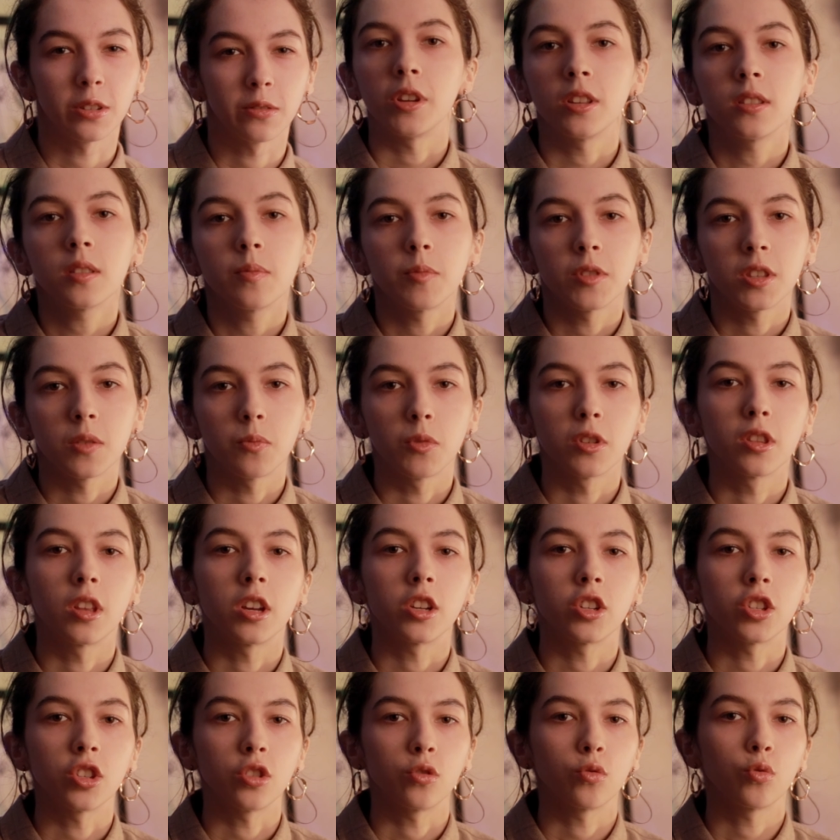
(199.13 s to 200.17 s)
В принципе, тебе
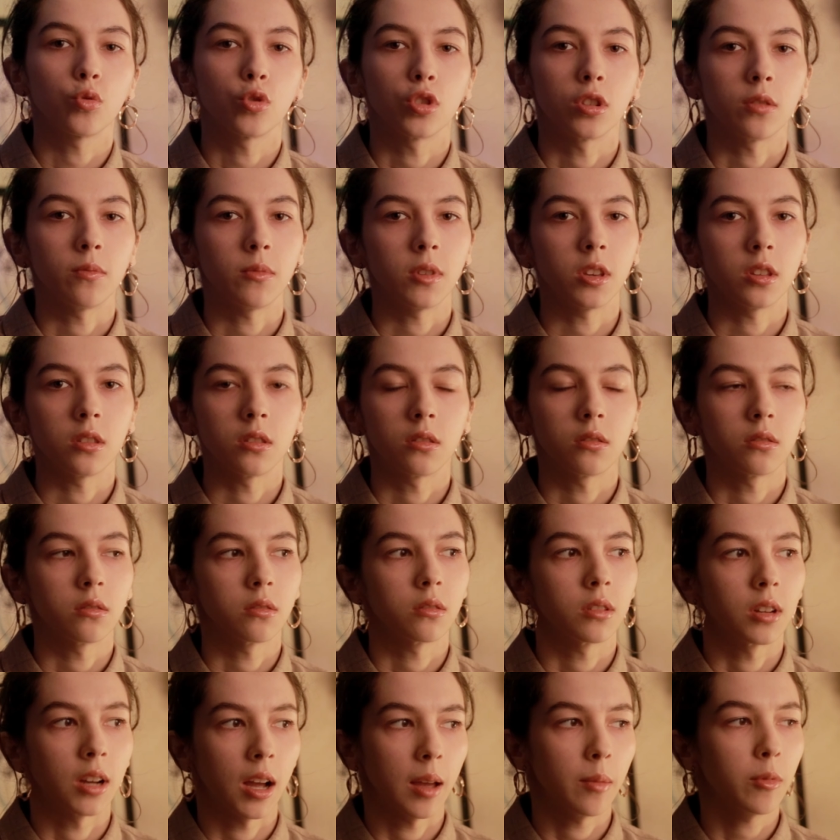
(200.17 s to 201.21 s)
даже не нужно иметь
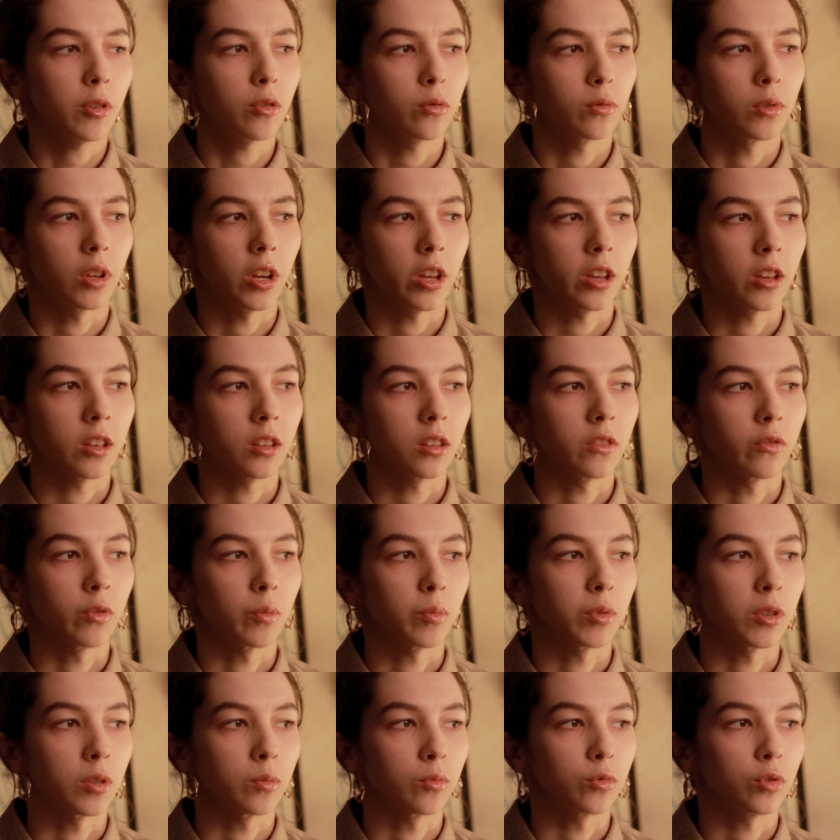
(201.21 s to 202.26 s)
камеру для этого,
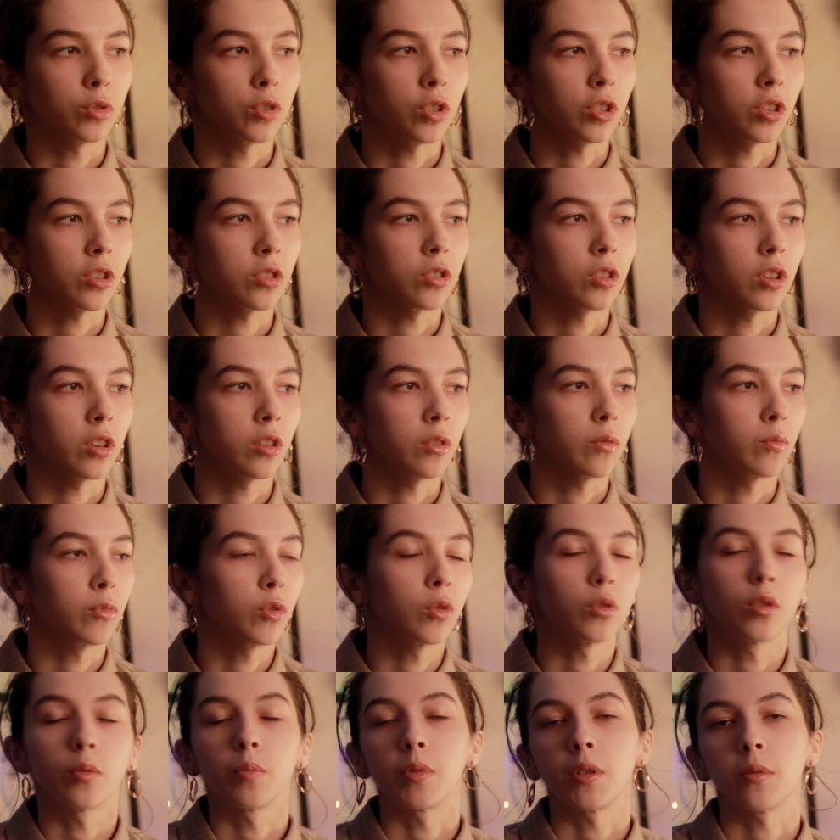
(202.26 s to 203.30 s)
потому что я знаю
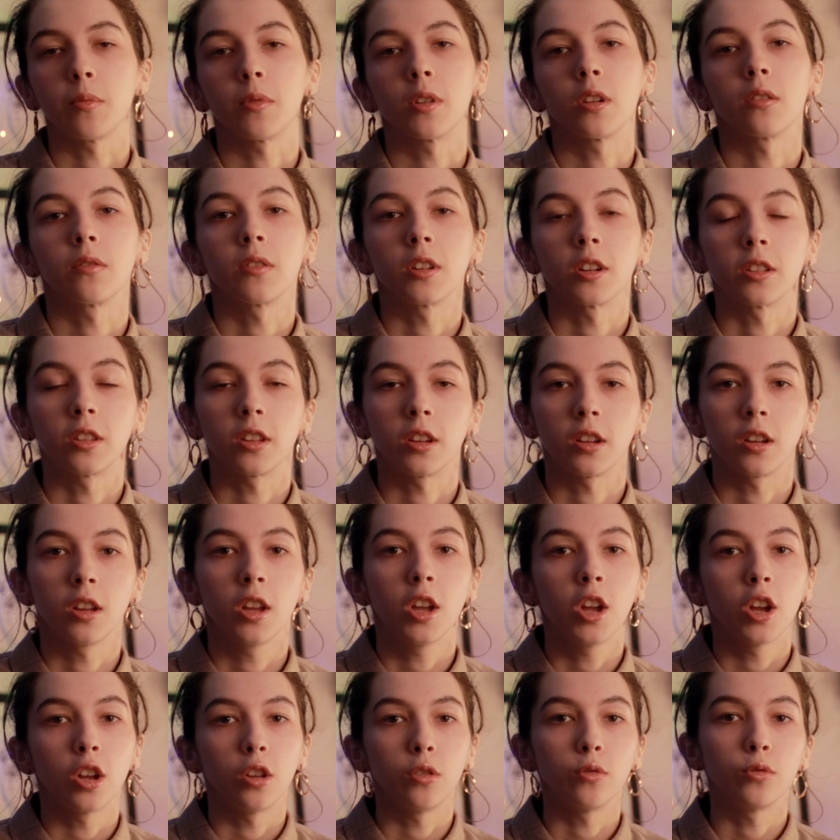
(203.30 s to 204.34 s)
много примеров, когда
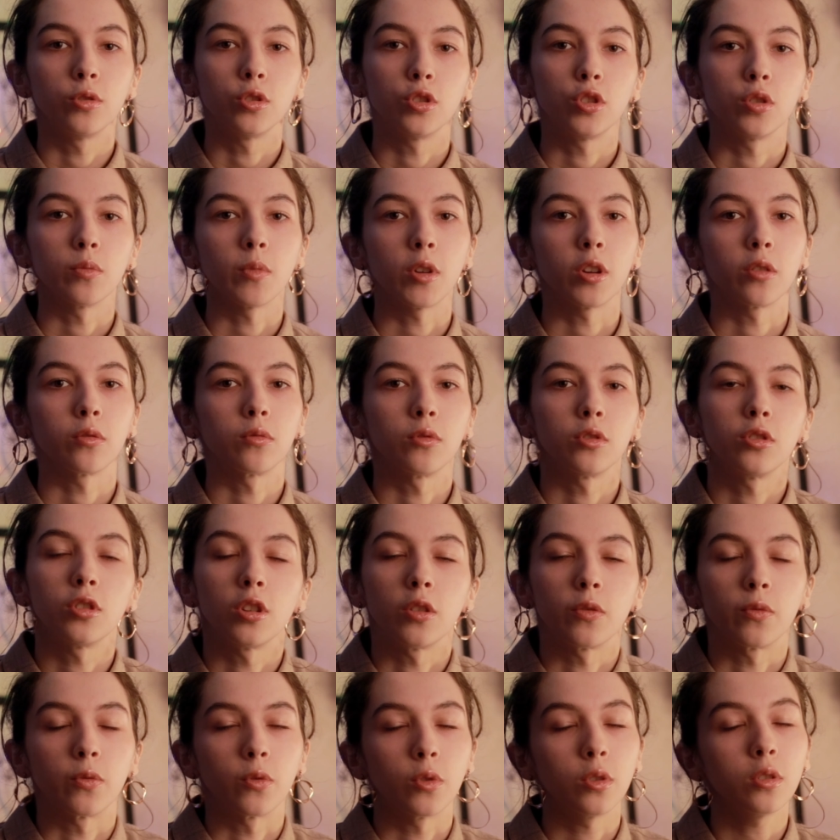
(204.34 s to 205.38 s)
люди снимают на
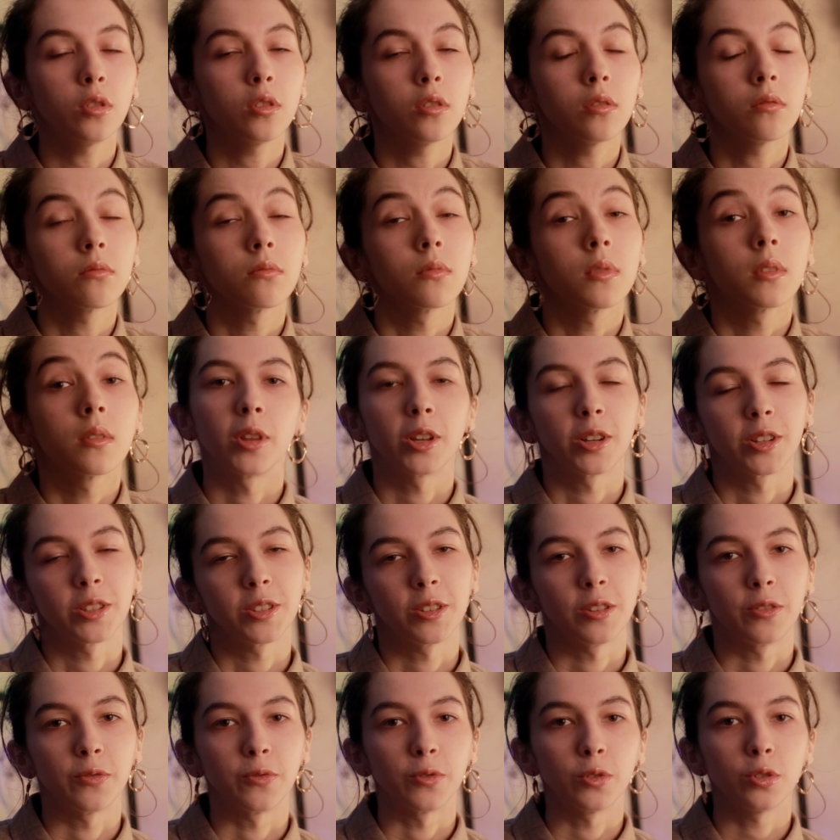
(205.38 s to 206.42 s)
телефоны. Благо,
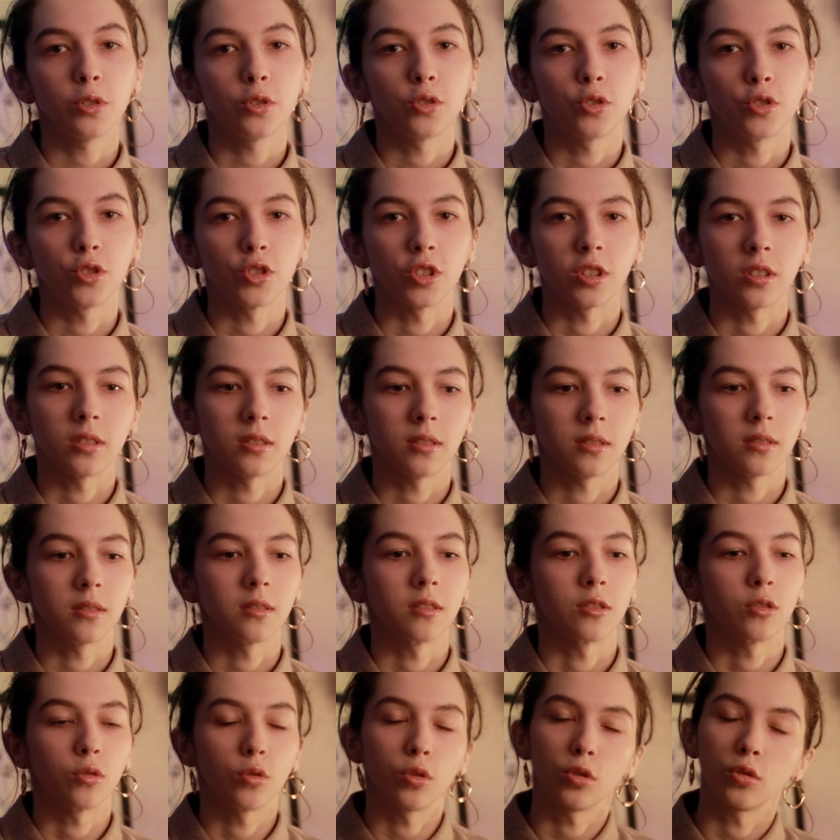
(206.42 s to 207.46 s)
телефоны сейчас
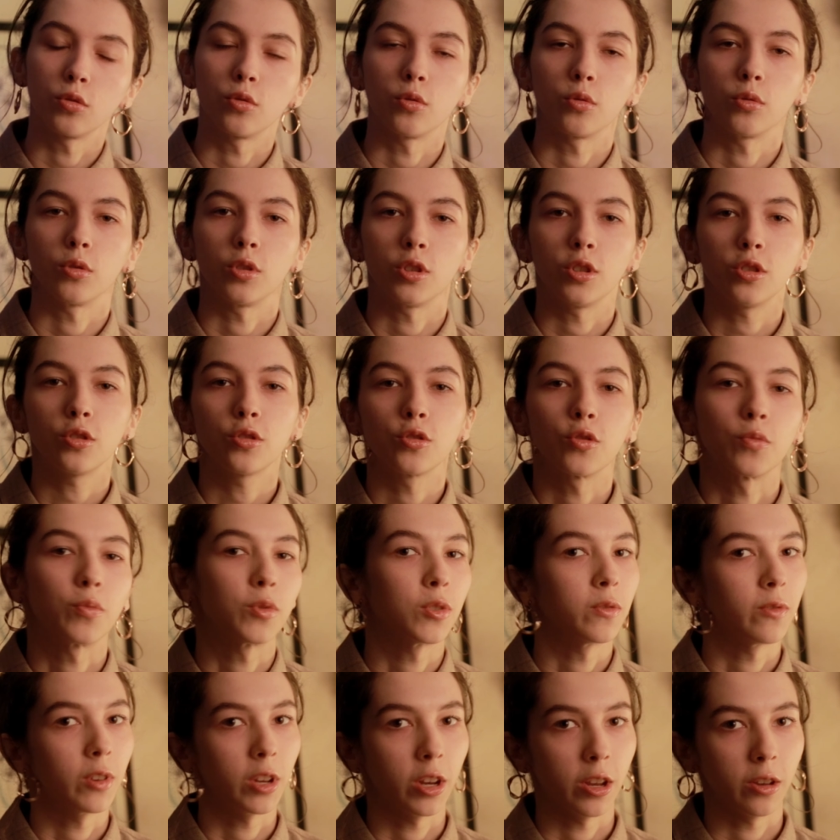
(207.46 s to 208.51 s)
настолько крутые, что
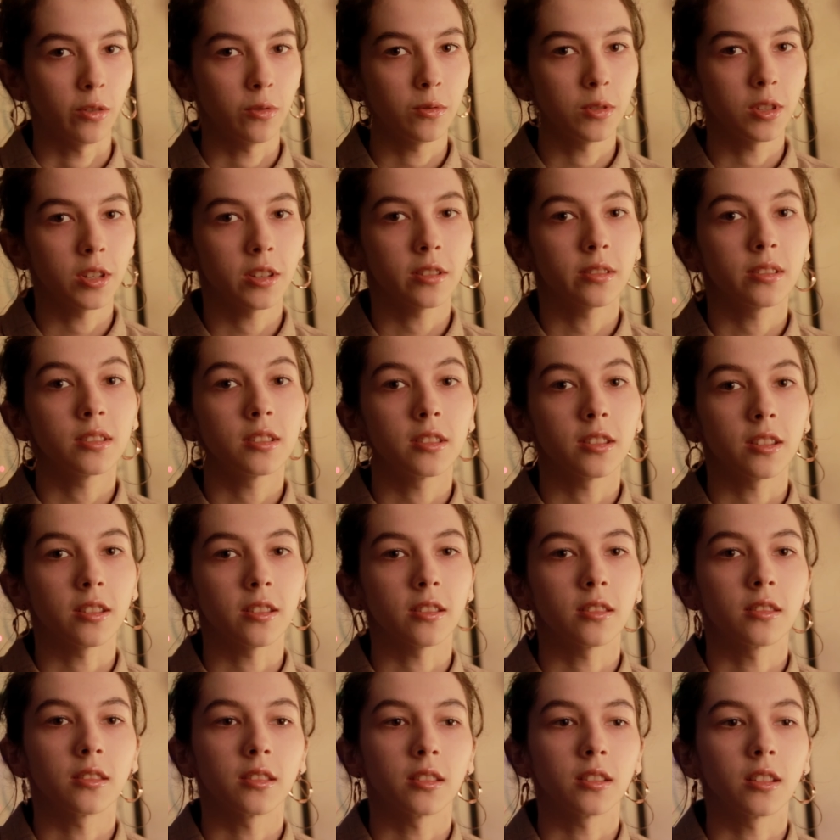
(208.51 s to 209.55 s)
позволяют делать
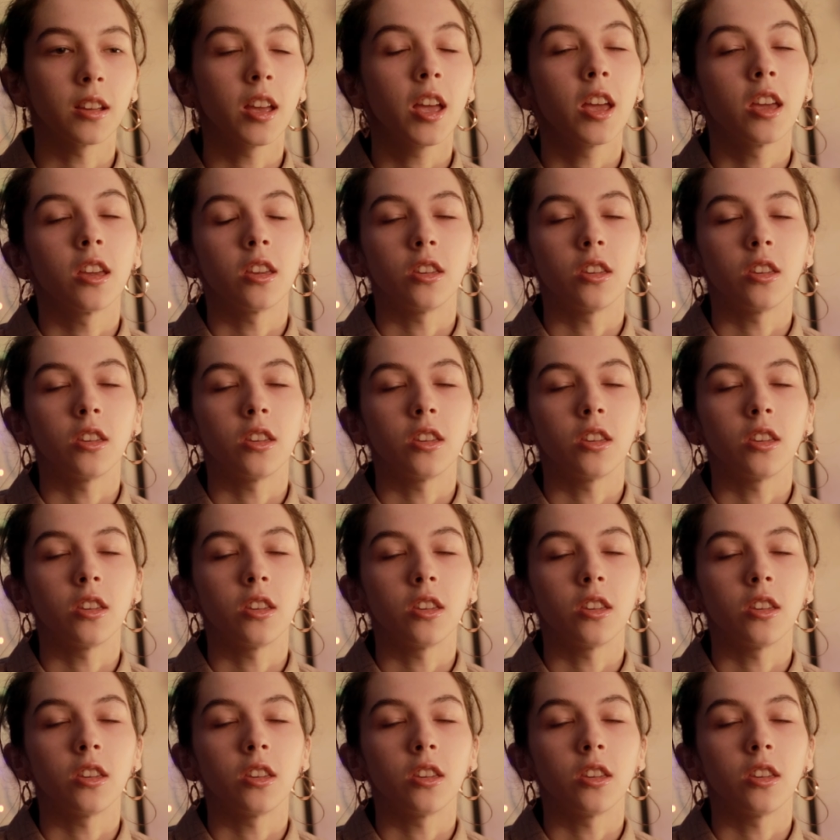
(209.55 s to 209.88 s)
это.